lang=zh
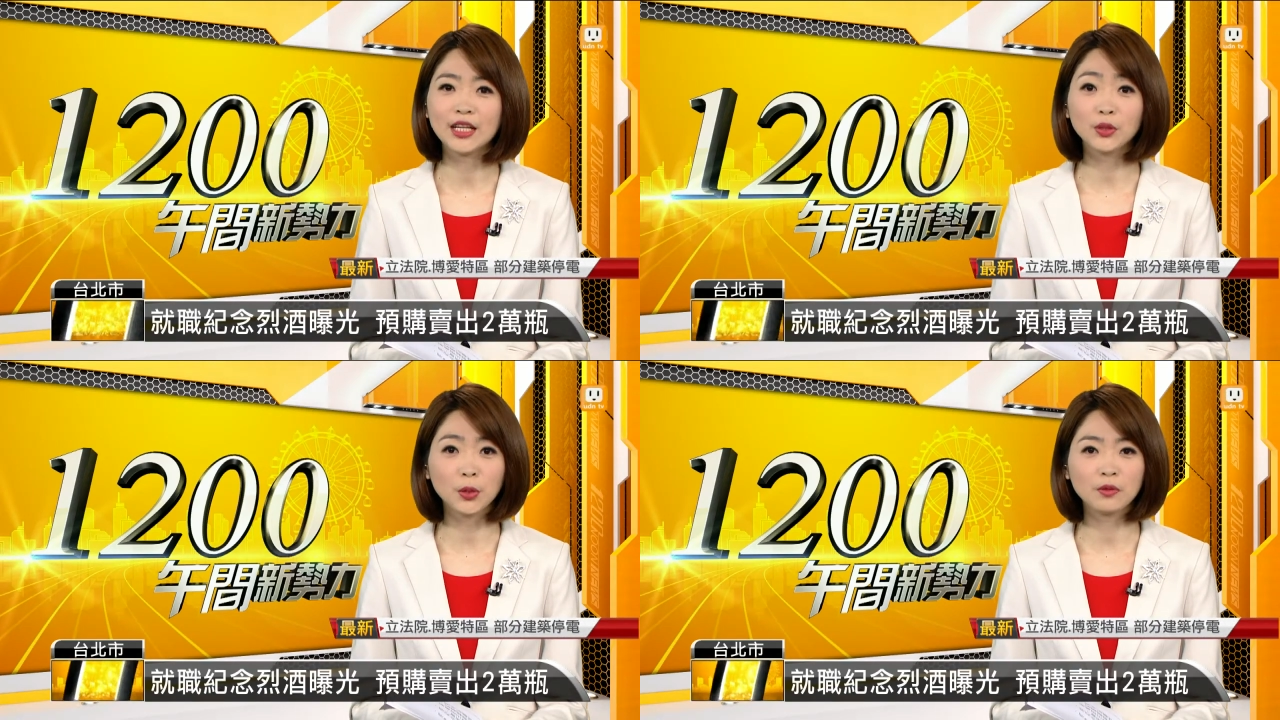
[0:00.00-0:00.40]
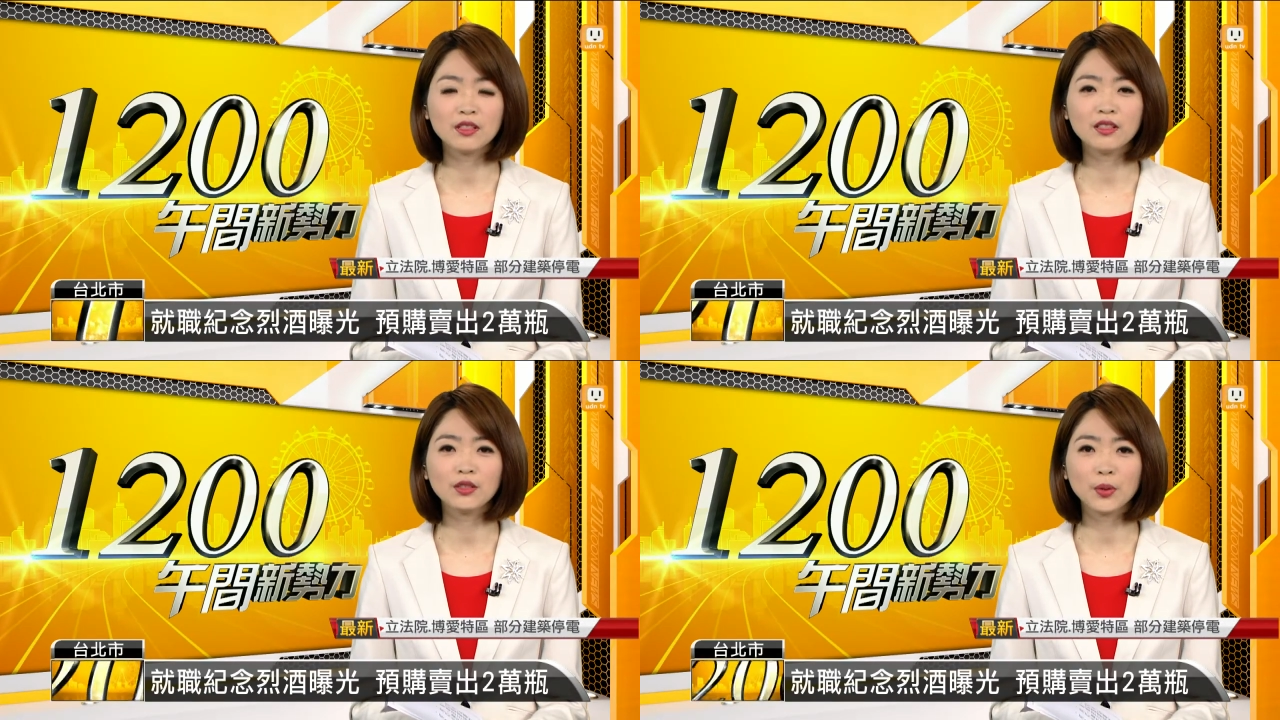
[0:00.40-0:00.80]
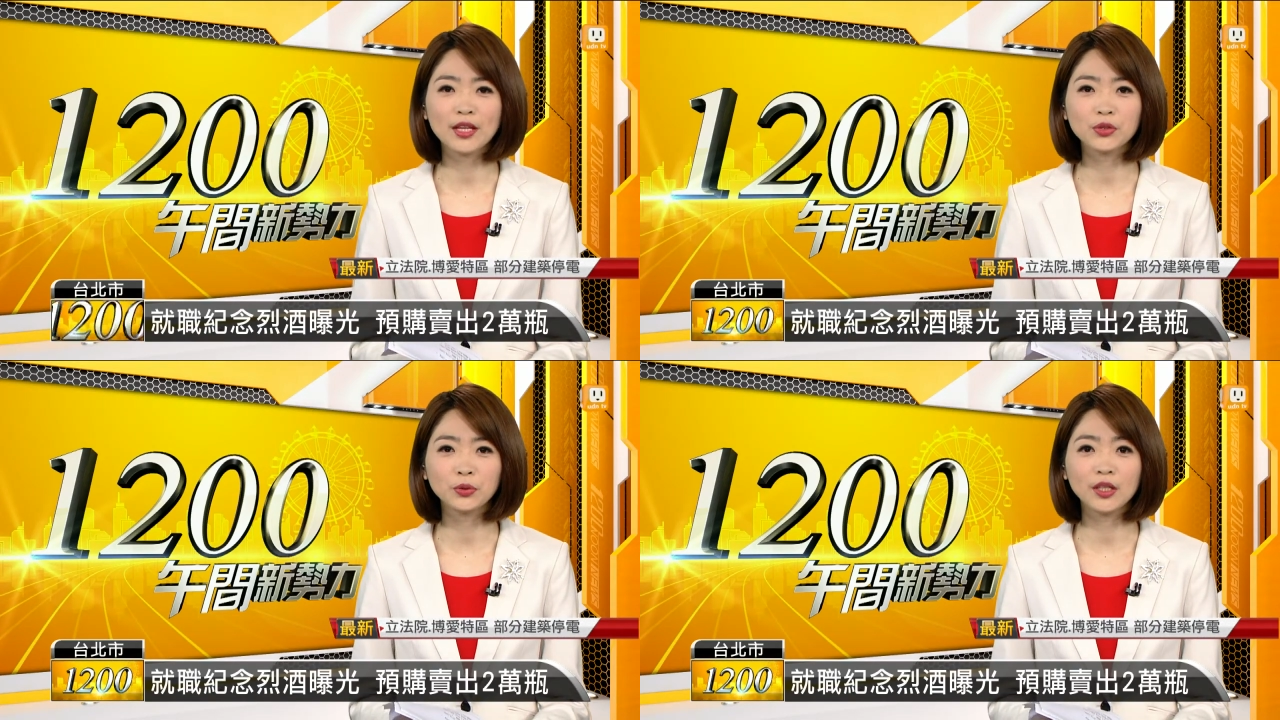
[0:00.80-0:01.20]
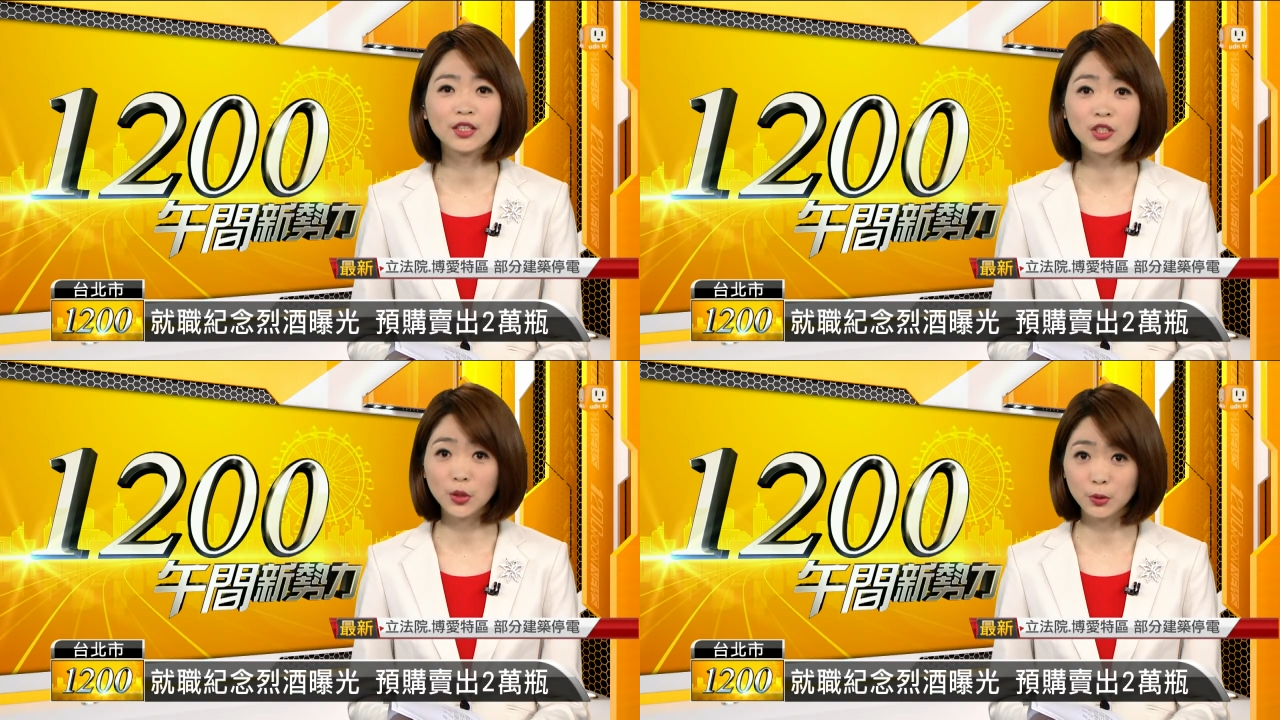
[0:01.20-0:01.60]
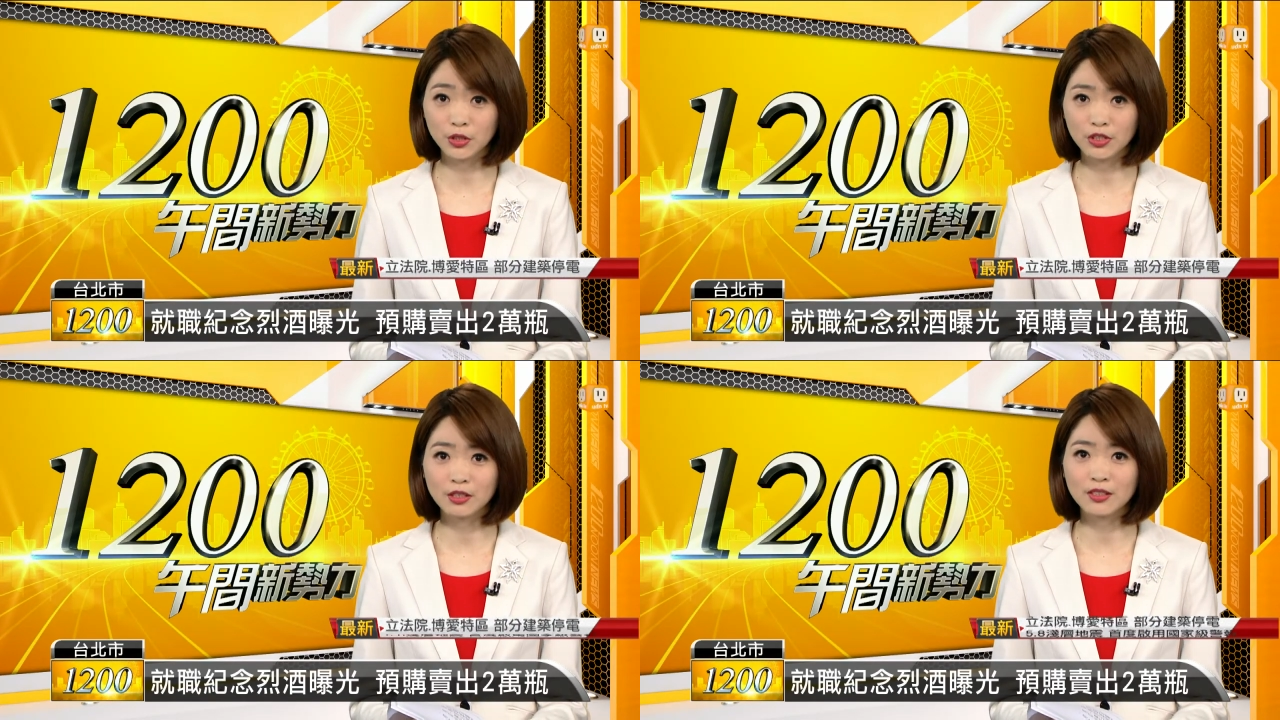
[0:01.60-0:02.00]
台酒公司推出了
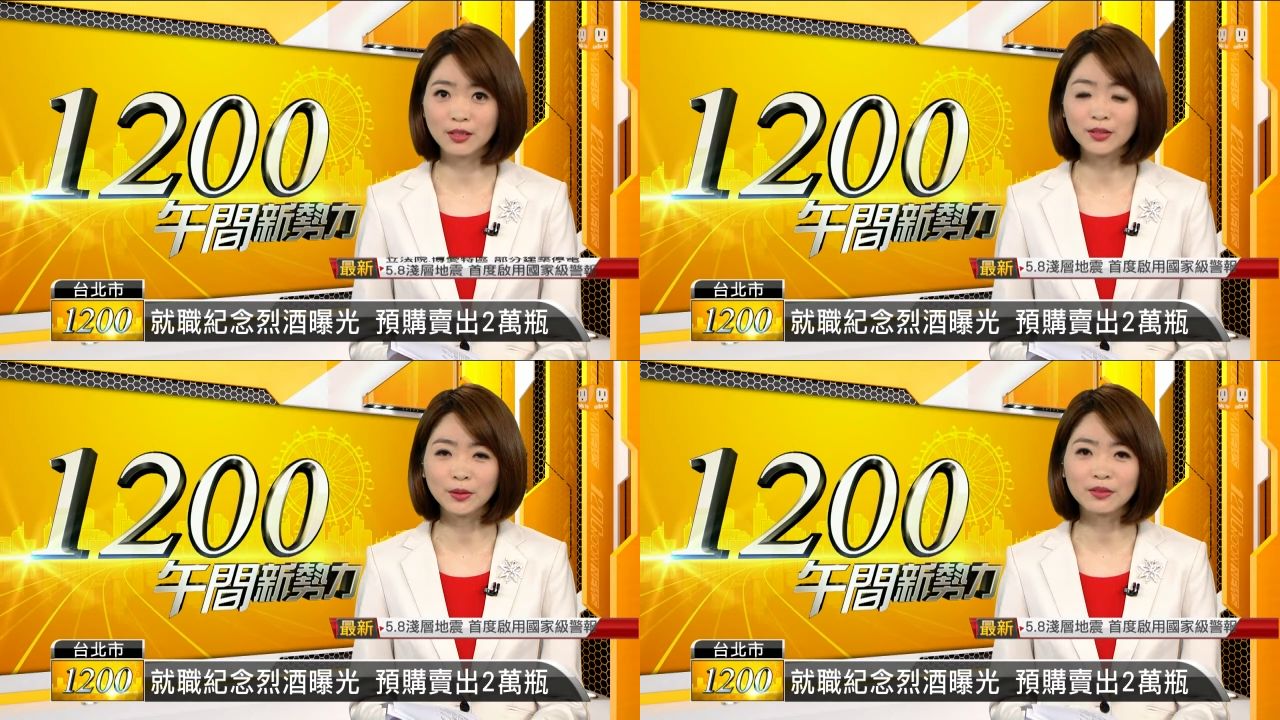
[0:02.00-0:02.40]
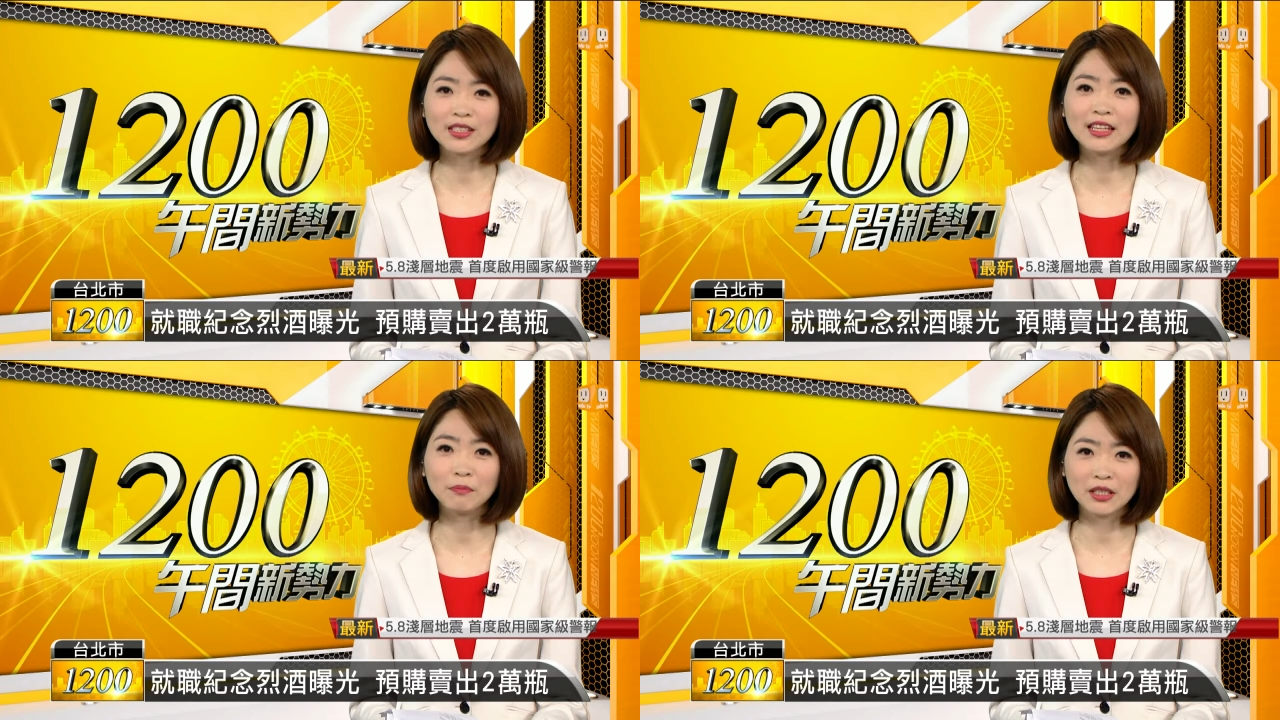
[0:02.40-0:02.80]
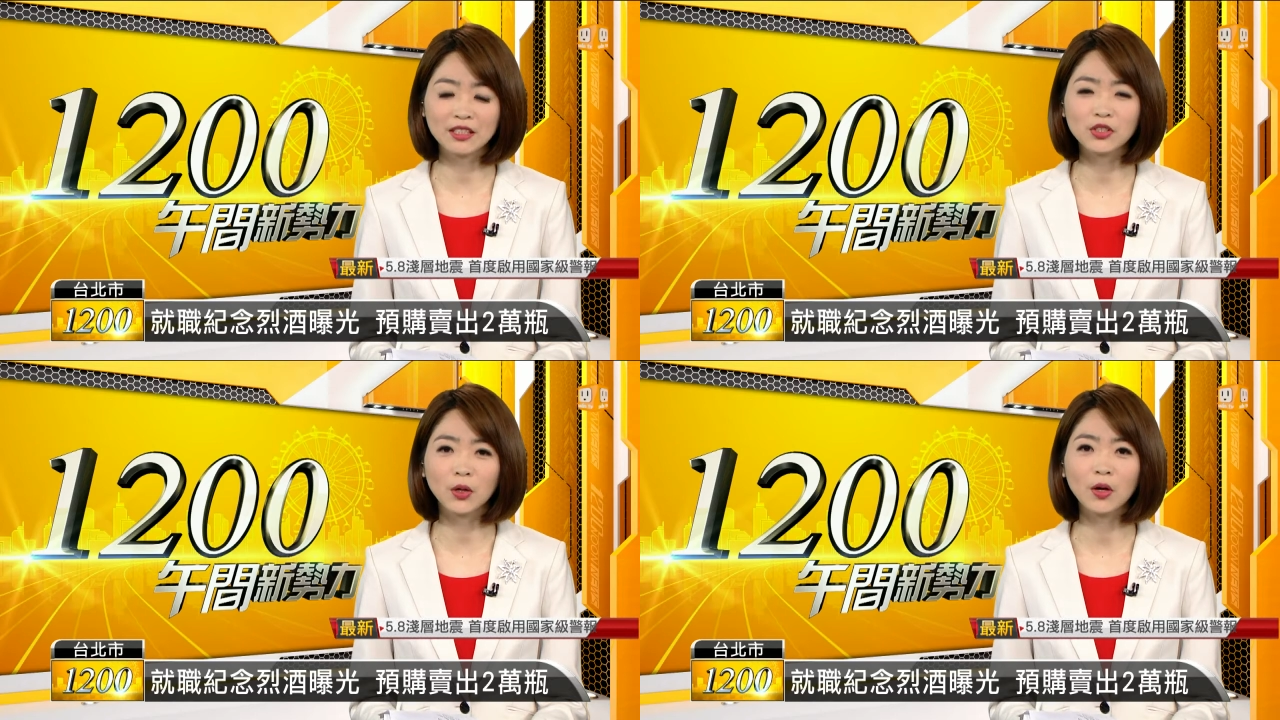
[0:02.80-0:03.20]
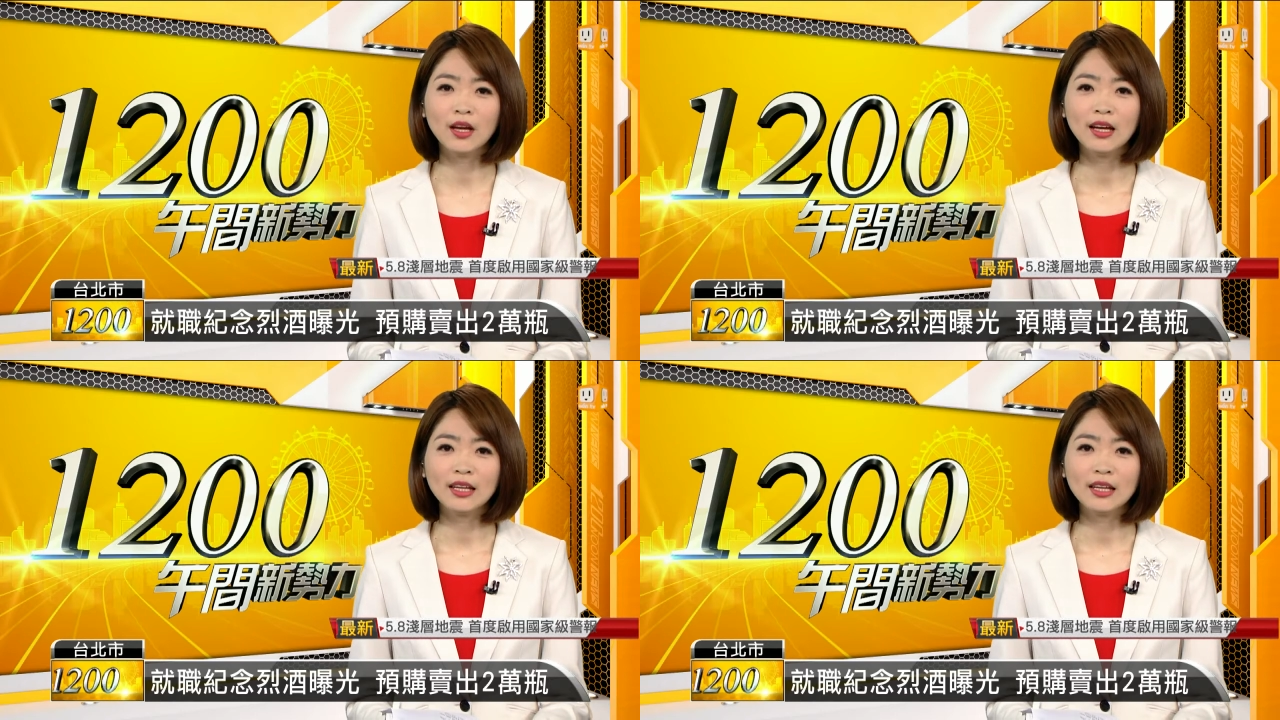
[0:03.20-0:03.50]
就职总统纪念啤酒，